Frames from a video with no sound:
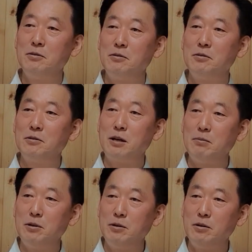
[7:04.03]
이거
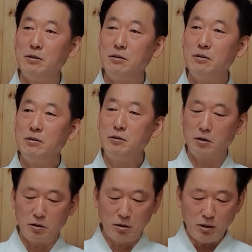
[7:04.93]
다면은,
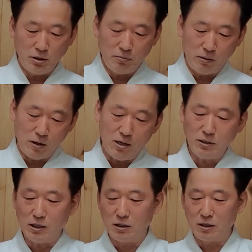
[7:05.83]
이렇게 떨어지지 말고
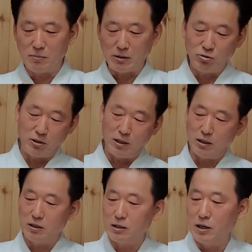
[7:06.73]
항상 여기를 마주대야
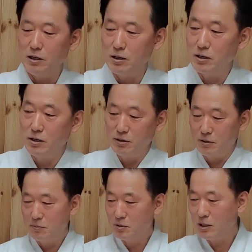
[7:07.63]
돼. 이렇게
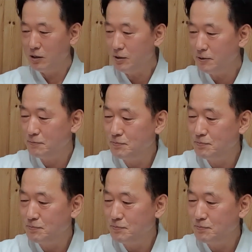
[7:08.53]
보세요.